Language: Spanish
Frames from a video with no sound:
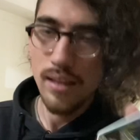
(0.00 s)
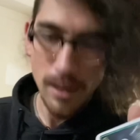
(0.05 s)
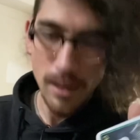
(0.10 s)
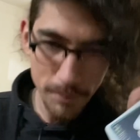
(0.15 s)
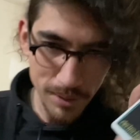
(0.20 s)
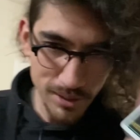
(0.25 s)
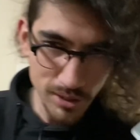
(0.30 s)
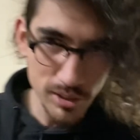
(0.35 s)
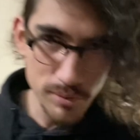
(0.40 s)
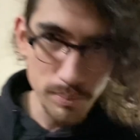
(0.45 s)

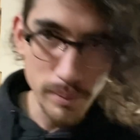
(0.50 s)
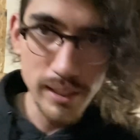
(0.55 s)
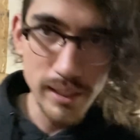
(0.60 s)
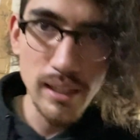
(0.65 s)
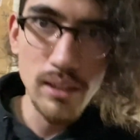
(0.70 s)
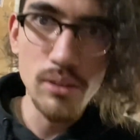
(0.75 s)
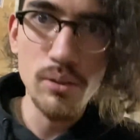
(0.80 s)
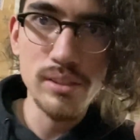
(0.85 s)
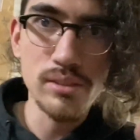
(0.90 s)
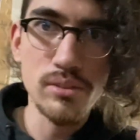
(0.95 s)
Habiendo
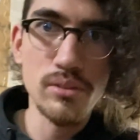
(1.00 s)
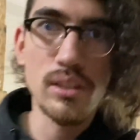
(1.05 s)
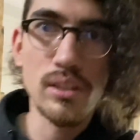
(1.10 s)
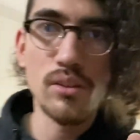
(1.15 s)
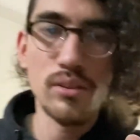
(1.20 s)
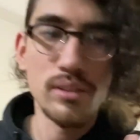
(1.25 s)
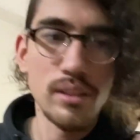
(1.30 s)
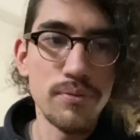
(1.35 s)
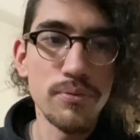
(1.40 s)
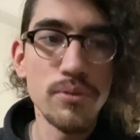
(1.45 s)
explicado esto del
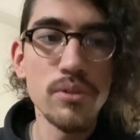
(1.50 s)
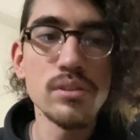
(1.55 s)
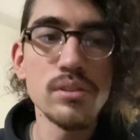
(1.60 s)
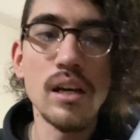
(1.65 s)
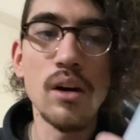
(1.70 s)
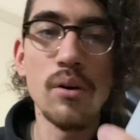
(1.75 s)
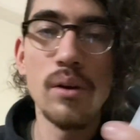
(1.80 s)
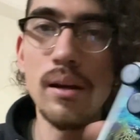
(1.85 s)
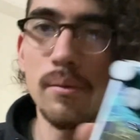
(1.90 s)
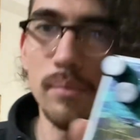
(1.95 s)
octafos
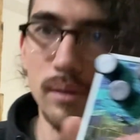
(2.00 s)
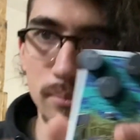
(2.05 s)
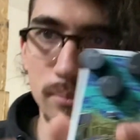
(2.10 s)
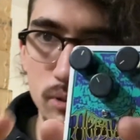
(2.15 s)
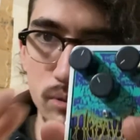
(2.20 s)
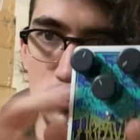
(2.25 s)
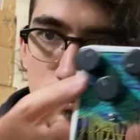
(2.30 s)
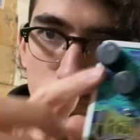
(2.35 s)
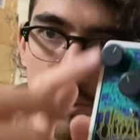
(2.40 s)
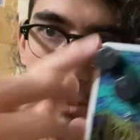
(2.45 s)
ahora
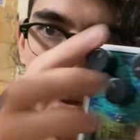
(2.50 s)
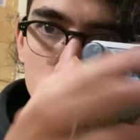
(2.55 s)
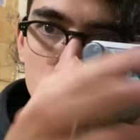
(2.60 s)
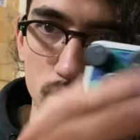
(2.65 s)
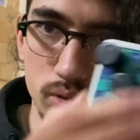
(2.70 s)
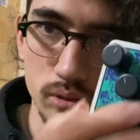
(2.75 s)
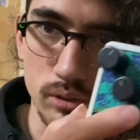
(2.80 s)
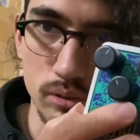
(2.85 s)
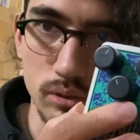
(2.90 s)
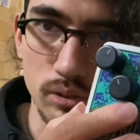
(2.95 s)
hablemos un poco de
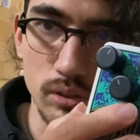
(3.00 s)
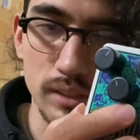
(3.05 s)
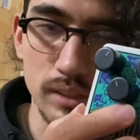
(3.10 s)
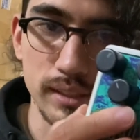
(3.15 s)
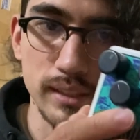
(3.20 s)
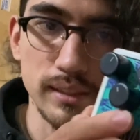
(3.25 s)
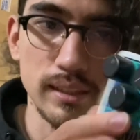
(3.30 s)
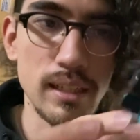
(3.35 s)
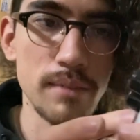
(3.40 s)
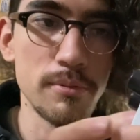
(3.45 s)
los controles
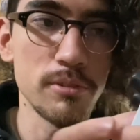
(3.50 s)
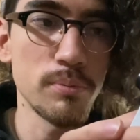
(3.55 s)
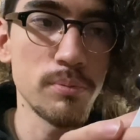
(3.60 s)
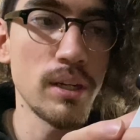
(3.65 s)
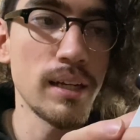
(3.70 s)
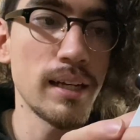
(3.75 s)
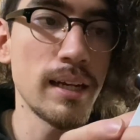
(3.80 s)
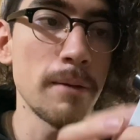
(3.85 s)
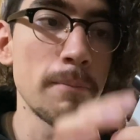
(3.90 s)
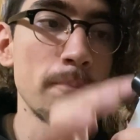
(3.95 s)
que tenemos por
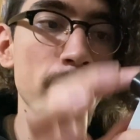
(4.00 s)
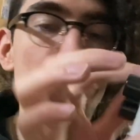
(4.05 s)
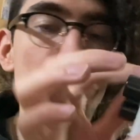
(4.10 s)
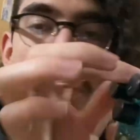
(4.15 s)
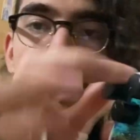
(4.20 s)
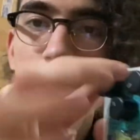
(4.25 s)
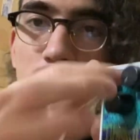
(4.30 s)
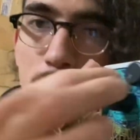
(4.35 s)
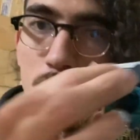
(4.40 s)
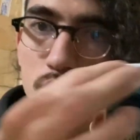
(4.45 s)
acá.
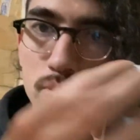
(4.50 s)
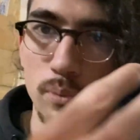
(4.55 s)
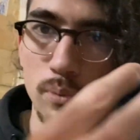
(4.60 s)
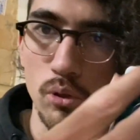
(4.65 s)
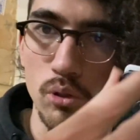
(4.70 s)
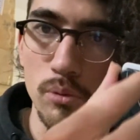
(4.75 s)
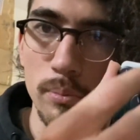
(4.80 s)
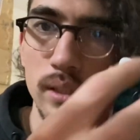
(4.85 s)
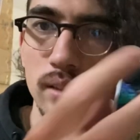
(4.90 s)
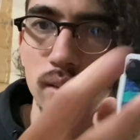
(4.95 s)
Tenemos
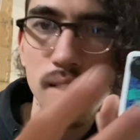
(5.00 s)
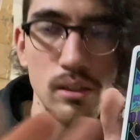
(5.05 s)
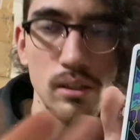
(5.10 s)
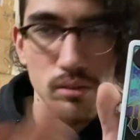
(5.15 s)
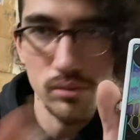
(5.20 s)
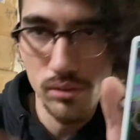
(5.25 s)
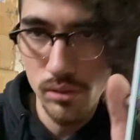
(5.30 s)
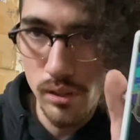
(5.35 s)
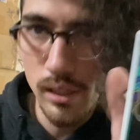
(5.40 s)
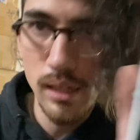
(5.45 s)
volumen, que
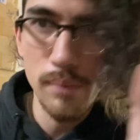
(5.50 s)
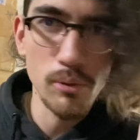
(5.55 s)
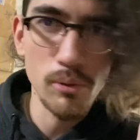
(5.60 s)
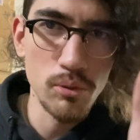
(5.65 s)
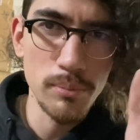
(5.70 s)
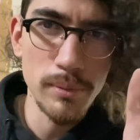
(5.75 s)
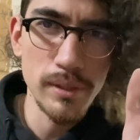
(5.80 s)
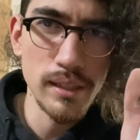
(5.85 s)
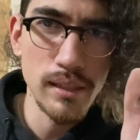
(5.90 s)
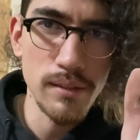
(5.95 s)
controla el
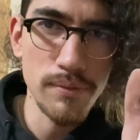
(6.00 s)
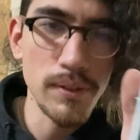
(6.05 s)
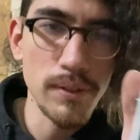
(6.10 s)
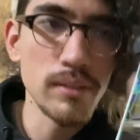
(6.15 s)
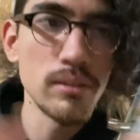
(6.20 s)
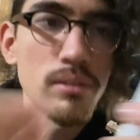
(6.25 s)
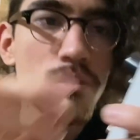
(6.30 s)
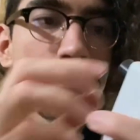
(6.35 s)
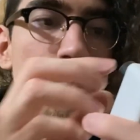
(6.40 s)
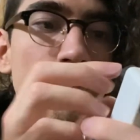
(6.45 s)
volumen del
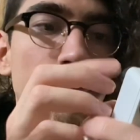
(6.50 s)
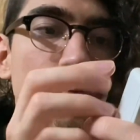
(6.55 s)
efecto.